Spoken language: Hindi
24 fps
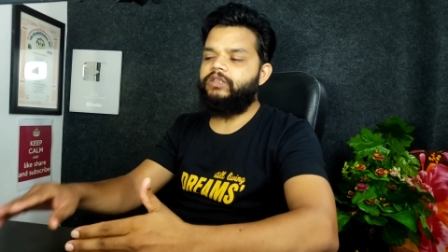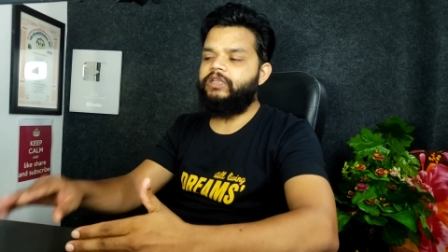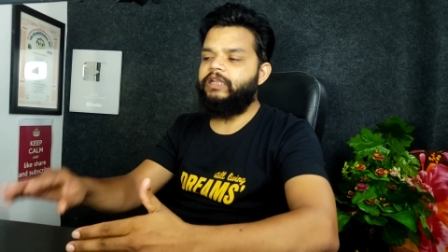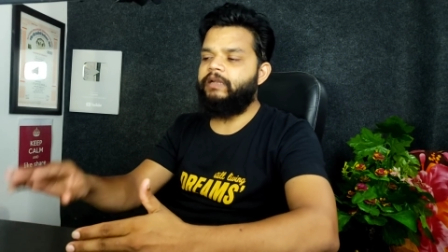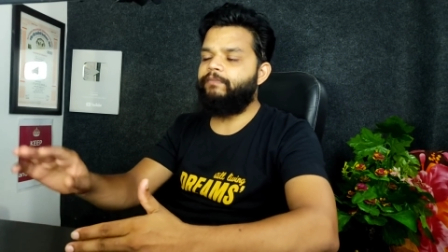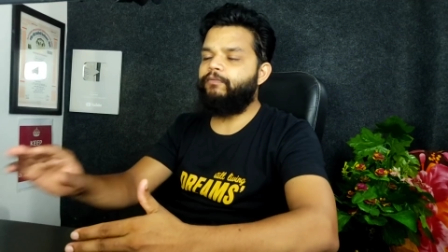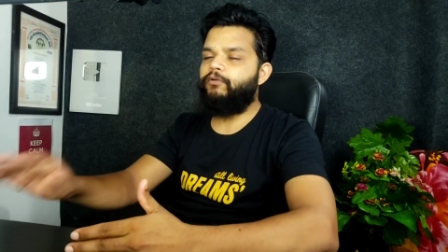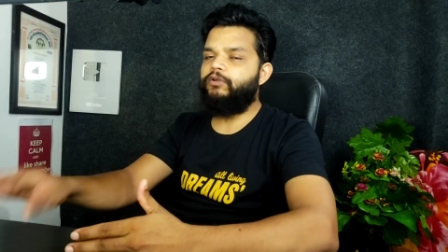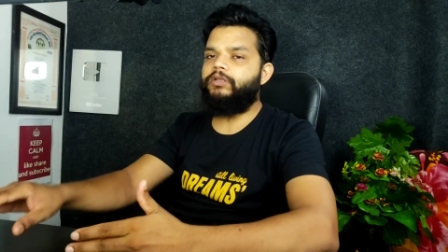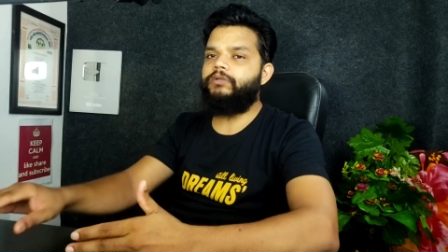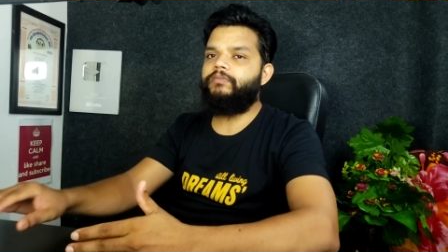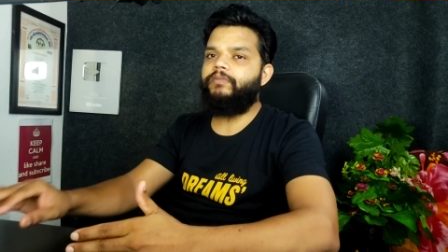
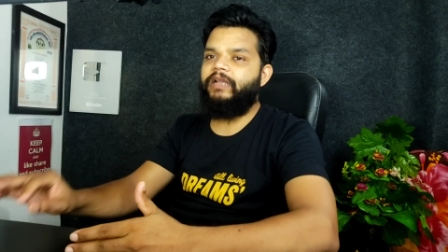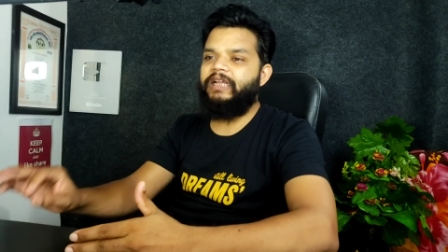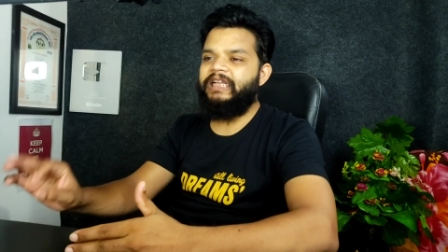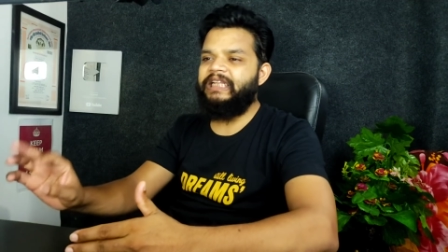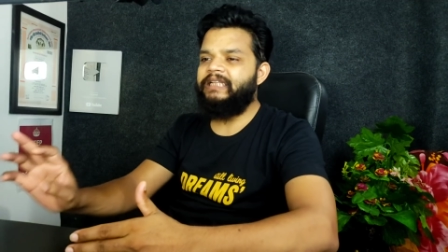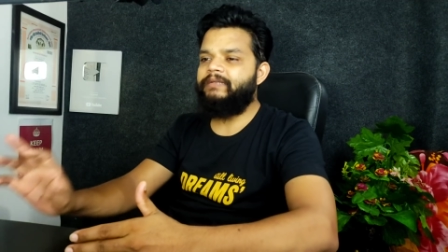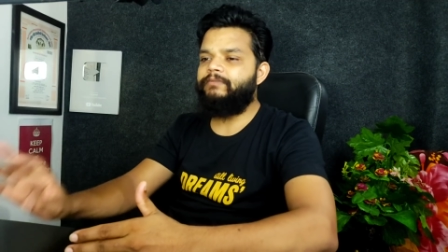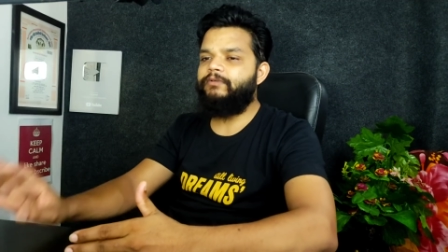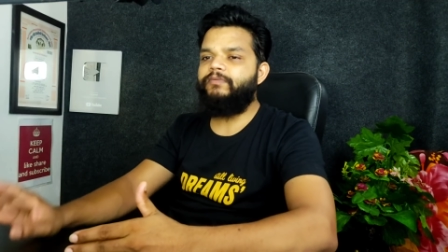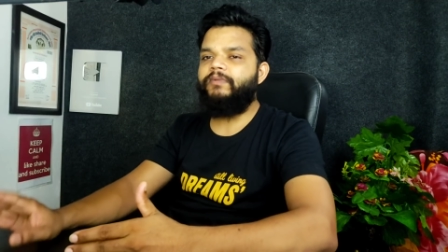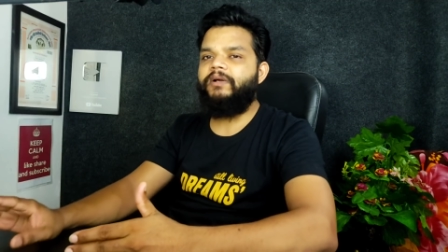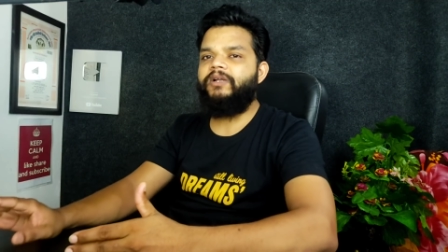सिर्फ और सिर्फ
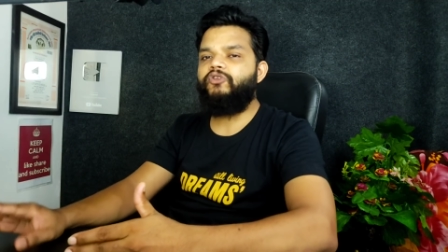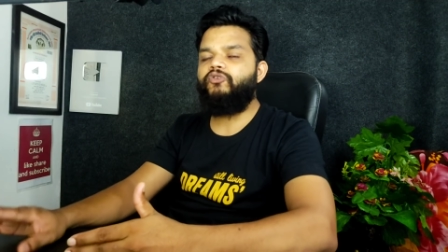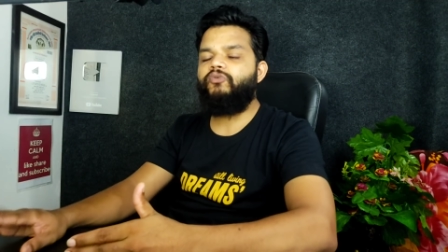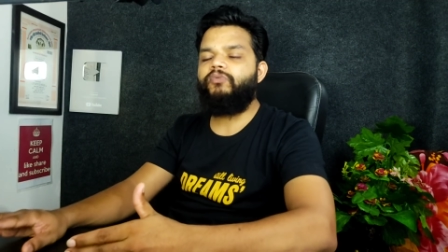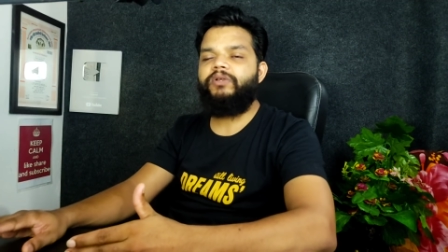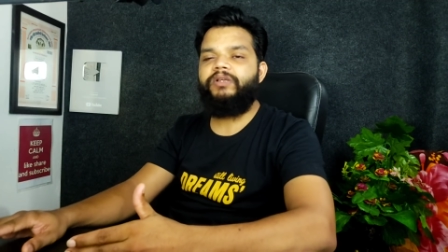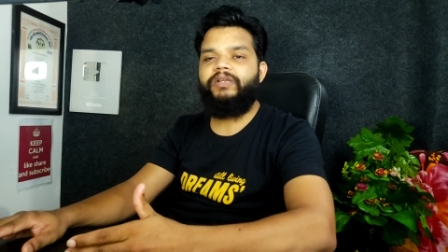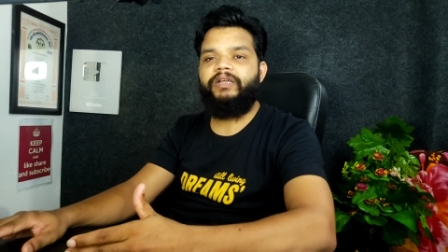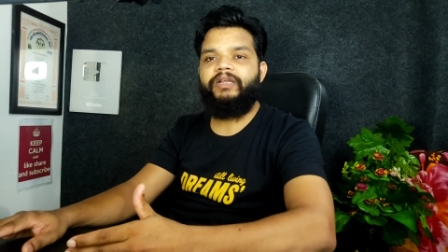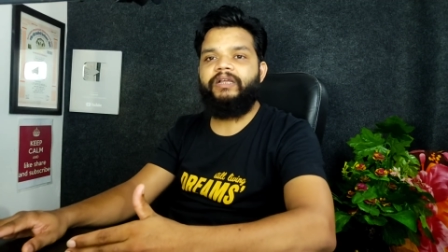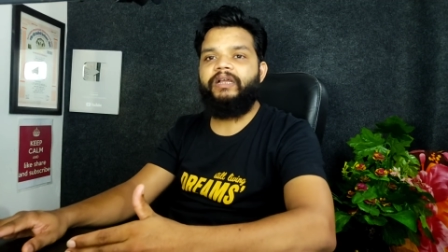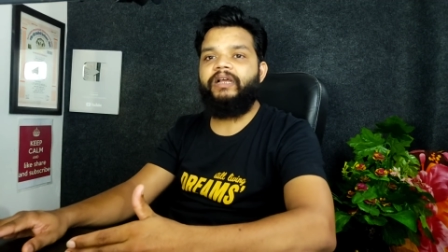ऐसी बीमारियों
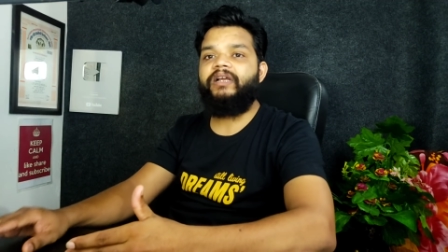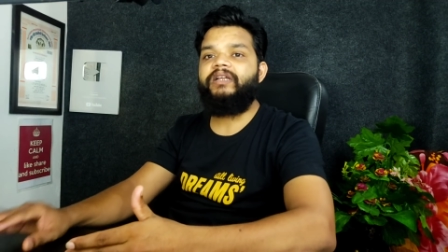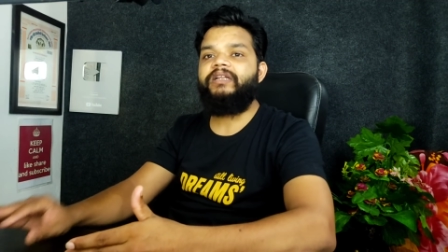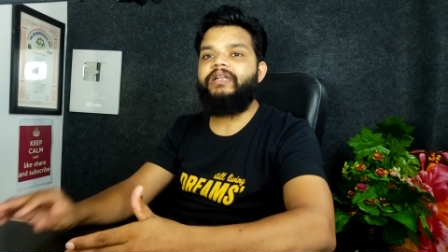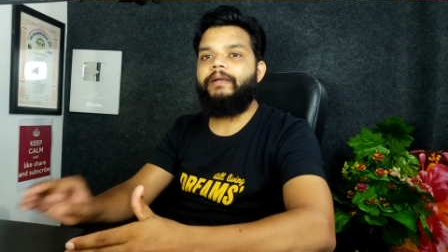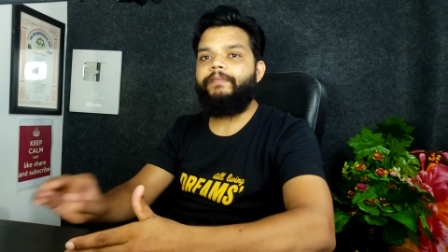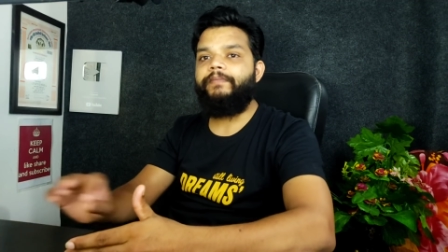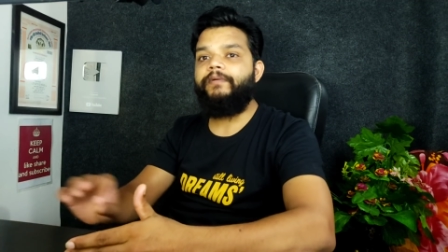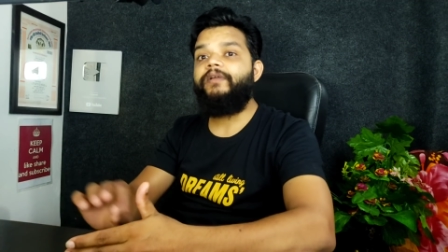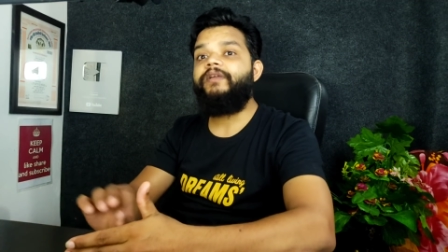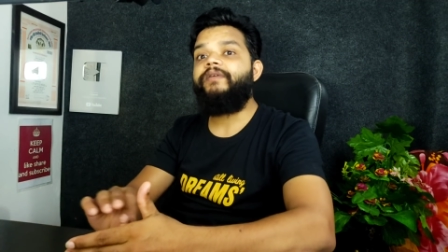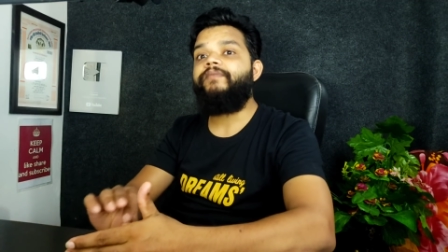में किया जाएगा
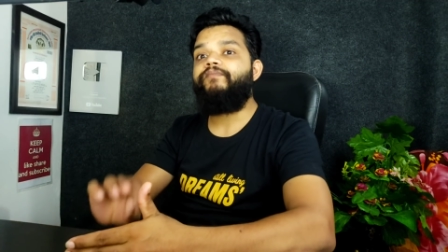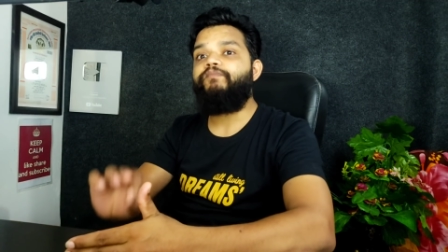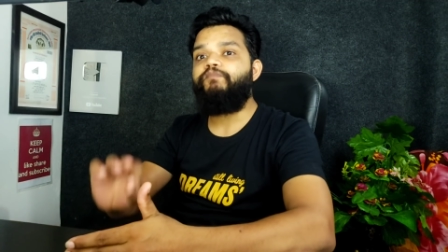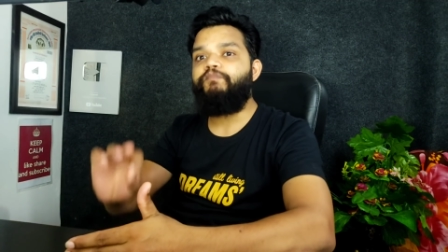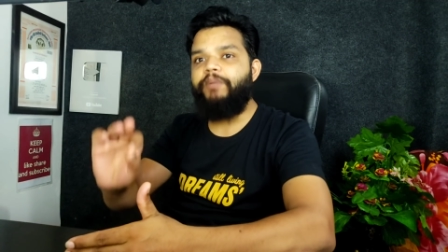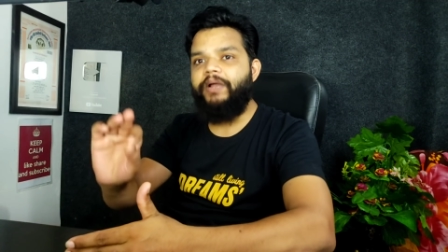जहाँ पे